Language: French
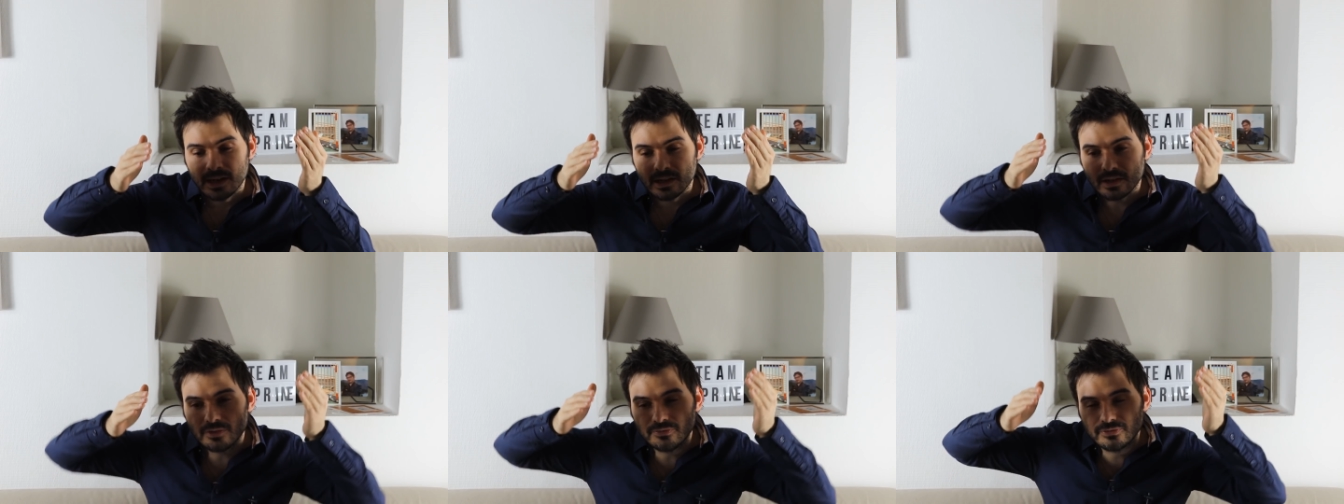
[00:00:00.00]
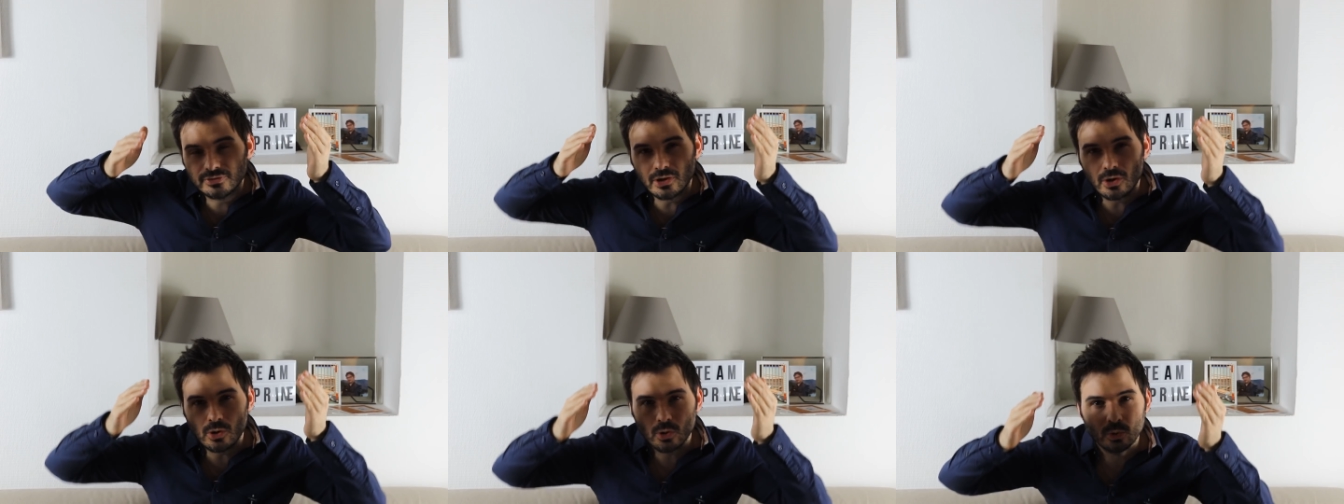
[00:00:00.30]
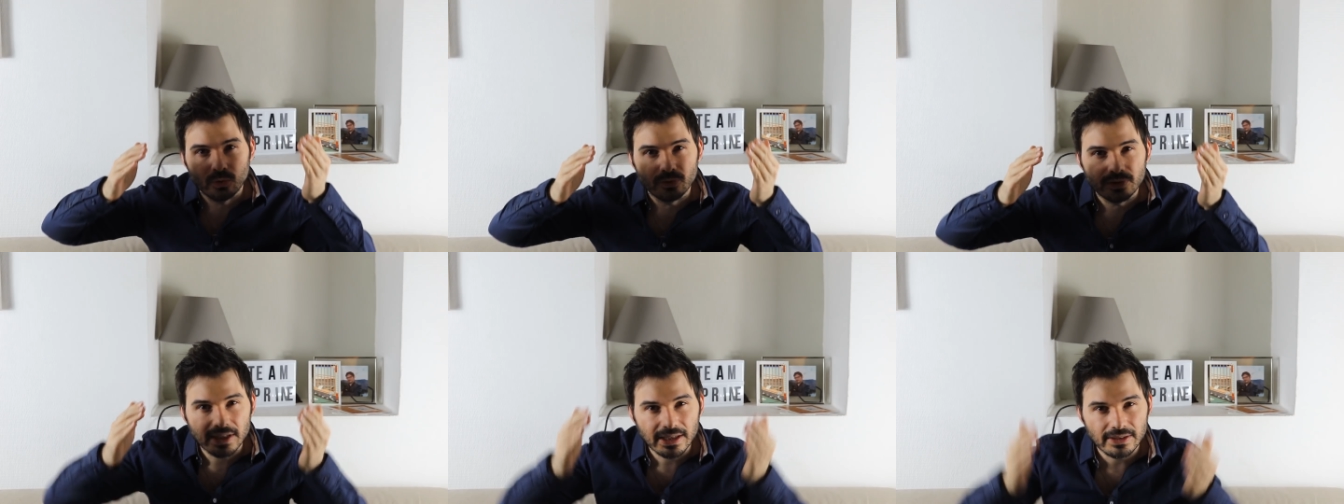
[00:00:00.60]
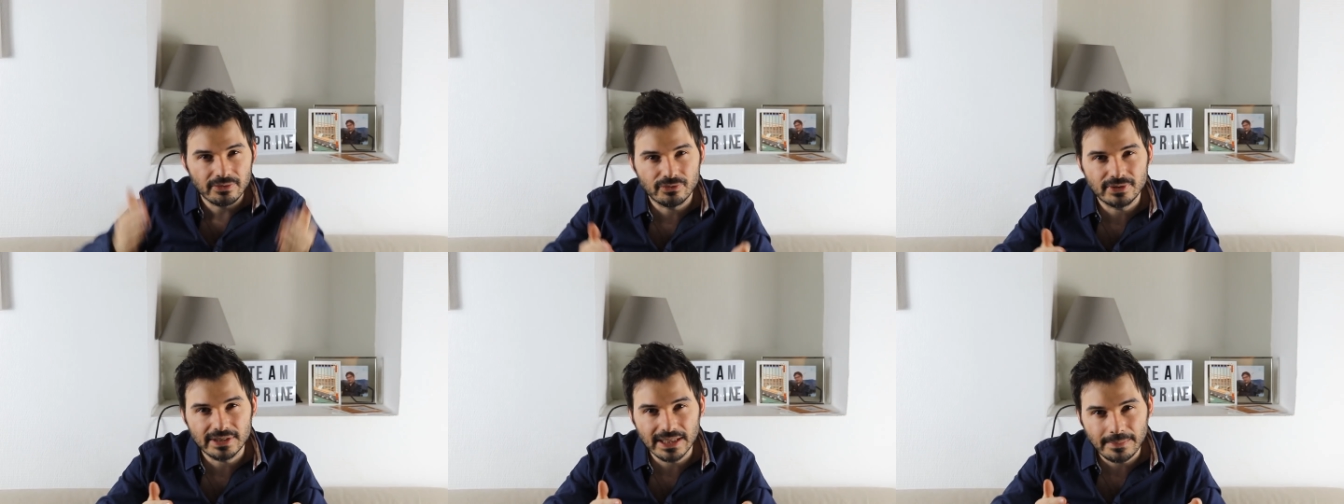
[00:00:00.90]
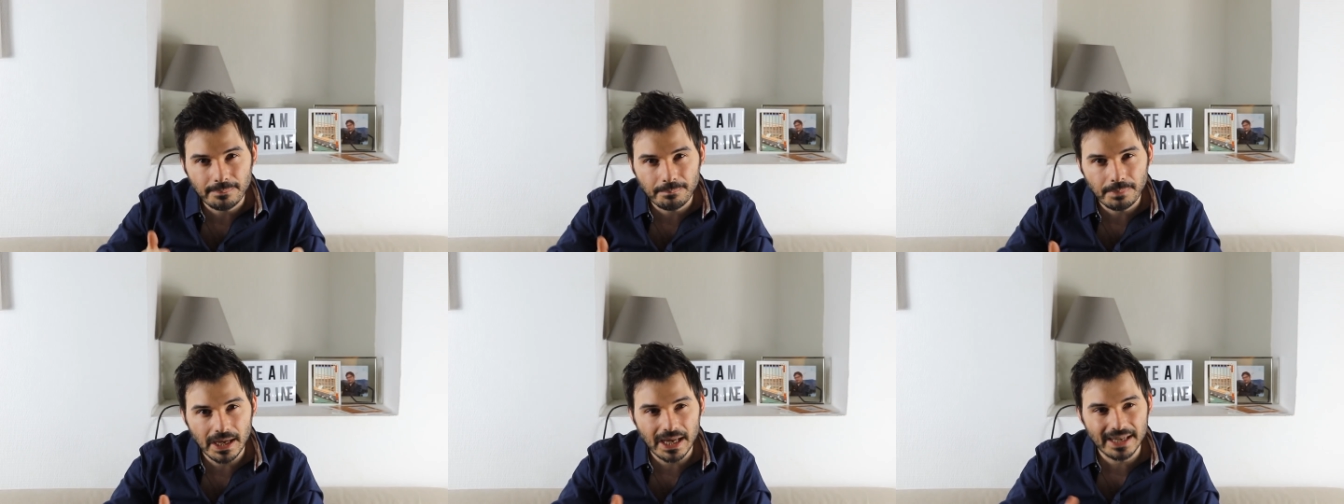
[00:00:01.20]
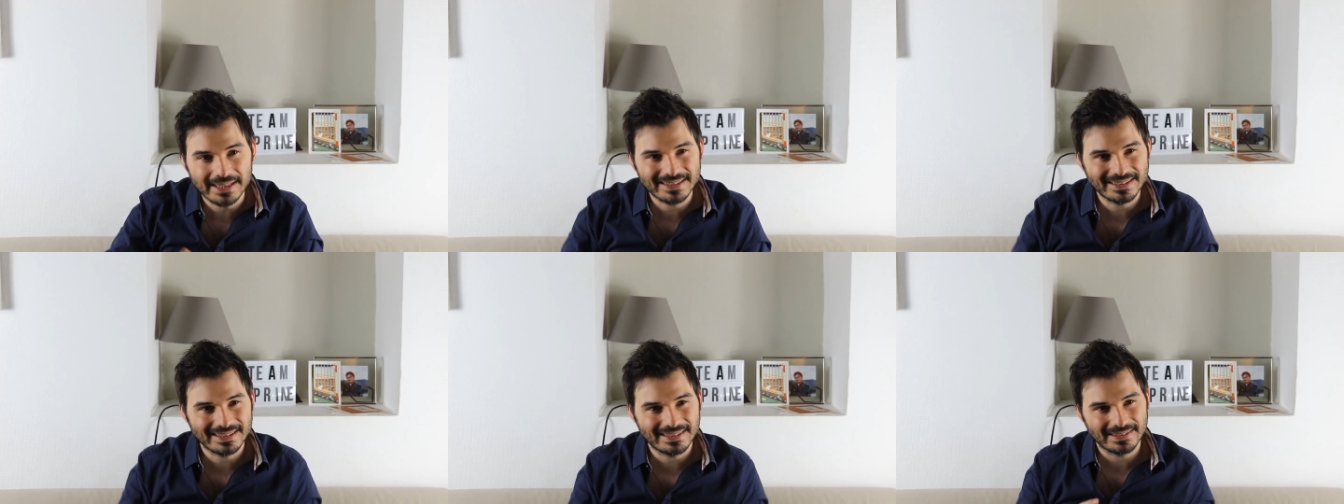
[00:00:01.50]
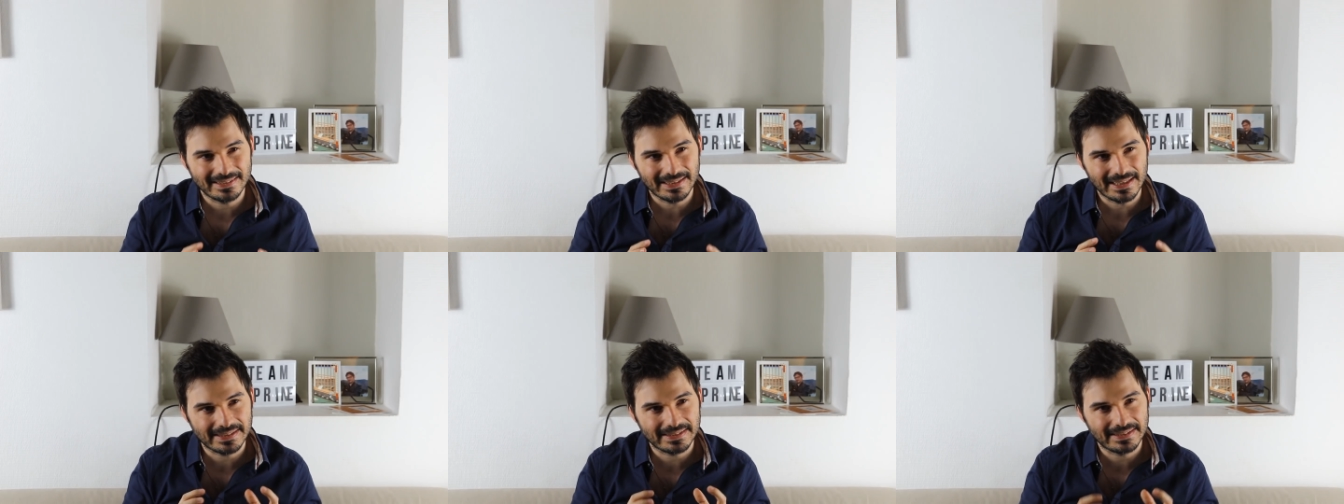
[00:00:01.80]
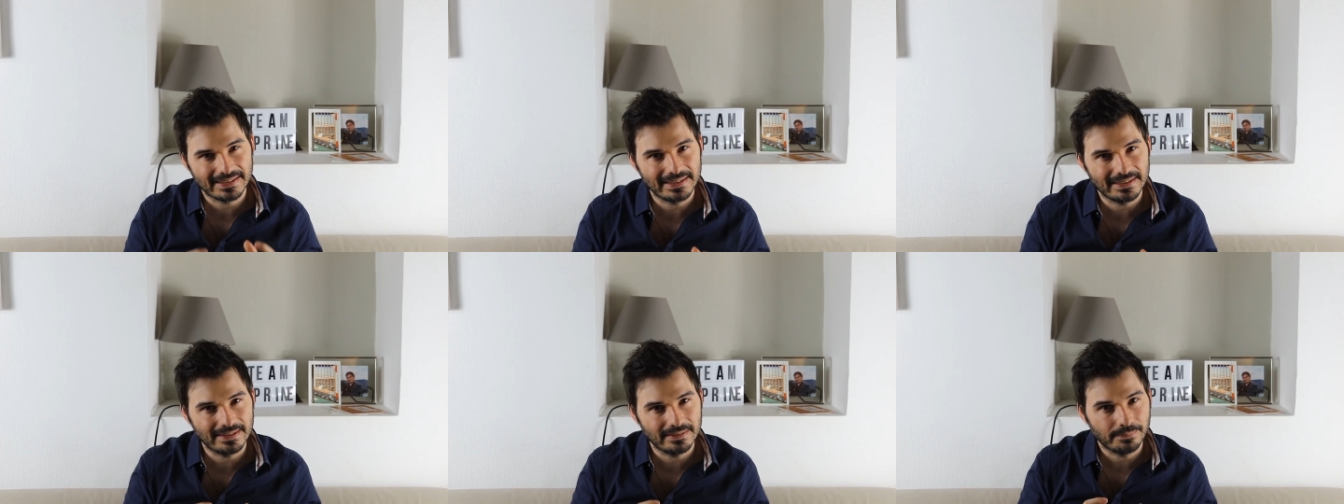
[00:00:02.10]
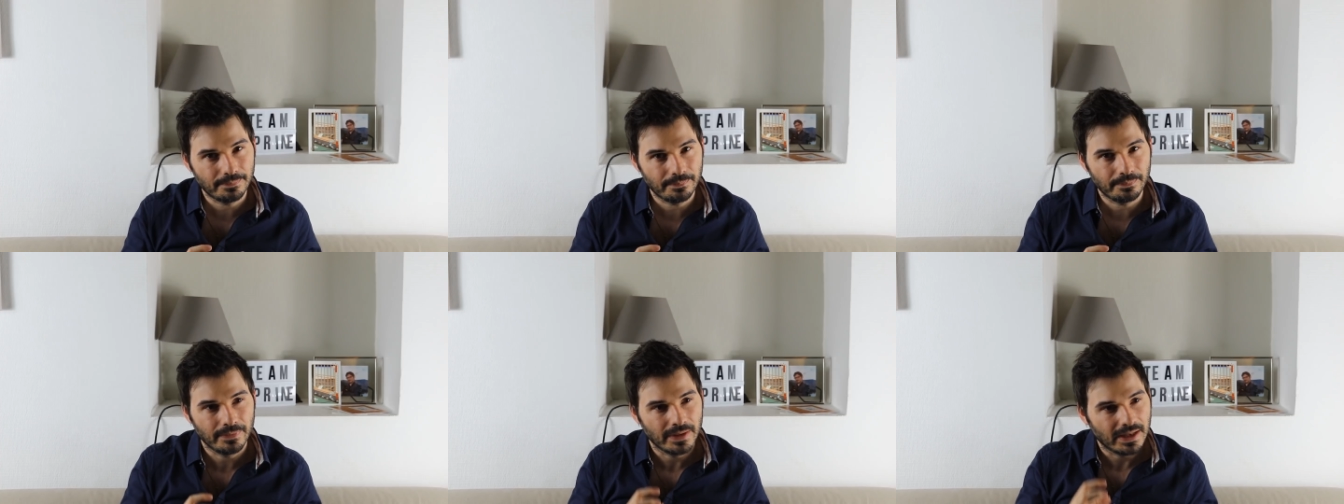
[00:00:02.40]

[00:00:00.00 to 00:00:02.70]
Quand vous en rencontrez, vous n'êtes pas assez